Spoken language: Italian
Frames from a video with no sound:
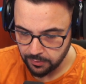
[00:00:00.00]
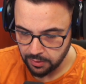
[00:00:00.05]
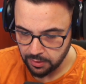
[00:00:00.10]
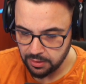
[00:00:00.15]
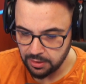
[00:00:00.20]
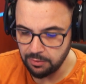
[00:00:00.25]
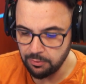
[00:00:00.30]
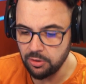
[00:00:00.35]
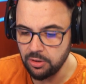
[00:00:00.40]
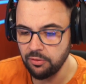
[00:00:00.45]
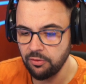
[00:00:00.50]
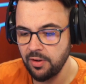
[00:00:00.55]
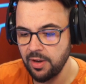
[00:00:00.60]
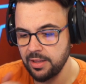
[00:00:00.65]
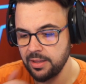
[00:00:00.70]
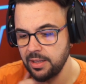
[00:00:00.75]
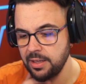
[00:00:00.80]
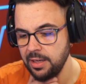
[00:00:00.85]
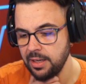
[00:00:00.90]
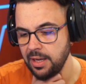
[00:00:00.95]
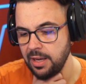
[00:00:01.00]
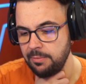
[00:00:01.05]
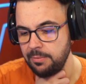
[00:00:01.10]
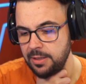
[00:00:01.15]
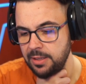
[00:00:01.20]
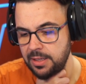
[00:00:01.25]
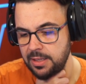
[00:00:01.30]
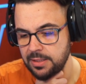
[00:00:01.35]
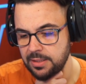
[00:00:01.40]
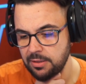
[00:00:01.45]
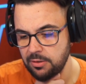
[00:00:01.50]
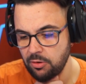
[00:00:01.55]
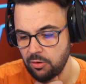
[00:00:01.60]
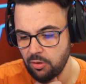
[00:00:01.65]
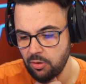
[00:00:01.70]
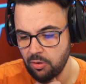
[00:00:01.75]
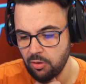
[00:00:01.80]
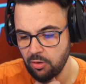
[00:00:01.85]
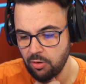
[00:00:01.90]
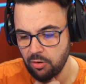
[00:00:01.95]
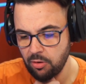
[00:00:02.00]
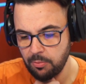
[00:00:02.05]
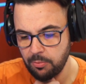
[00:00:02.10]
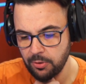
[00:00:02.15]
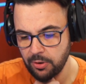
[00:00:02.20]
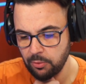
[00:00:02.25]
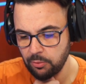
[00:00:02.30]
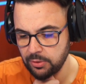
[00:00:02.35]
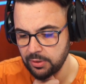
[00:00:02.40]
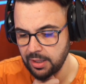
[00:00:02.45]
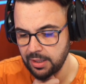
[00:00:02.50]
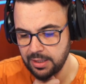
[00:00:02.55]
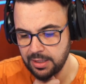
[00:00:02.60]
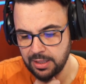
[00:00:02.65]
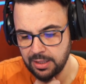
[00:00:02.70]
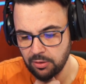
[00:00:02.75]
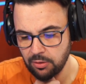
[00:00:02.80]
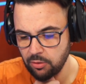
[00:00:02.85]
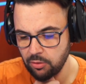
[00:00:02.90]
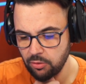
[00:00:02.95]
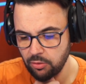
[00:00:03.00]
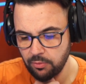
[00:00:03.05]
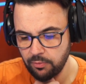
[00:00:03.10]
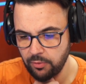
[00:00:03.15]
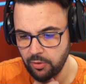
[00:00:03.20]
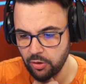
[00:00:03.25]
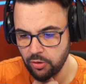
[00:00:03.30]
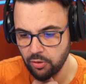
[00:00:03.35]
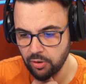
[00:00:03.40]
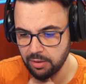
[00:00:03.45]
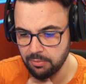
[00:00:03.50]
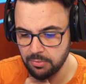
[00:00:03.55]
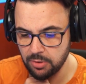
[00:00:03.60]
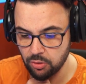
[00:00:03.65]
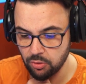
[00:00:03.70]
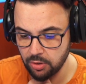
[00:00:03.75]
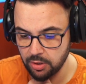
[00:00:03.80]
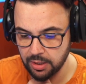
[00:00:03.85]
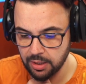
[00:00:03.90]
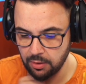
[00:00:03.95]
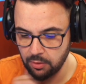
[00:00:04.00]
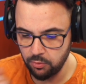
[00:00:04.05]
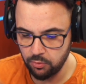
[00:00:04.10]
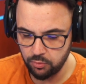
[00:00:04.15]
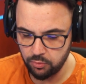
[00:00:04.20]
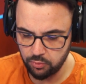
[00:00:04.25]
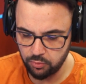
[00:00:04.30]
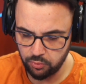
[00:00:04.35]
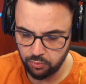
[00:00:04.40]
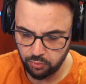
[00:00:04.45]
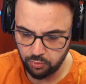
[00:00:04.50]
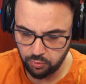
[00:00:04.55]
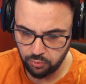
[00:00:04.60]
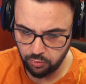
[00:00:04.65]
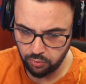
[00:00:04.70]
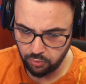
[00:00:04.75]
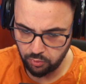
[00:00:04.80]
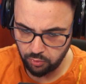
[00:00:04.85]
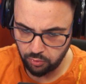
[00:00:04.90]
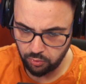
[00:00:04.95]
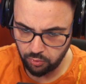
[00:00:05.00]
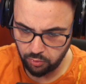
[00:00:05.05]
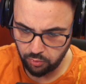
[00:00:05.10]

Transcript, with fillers: Devo difendere raga Perché se no pure un dannino Non, non voglio che mi tocca uh, uh. uh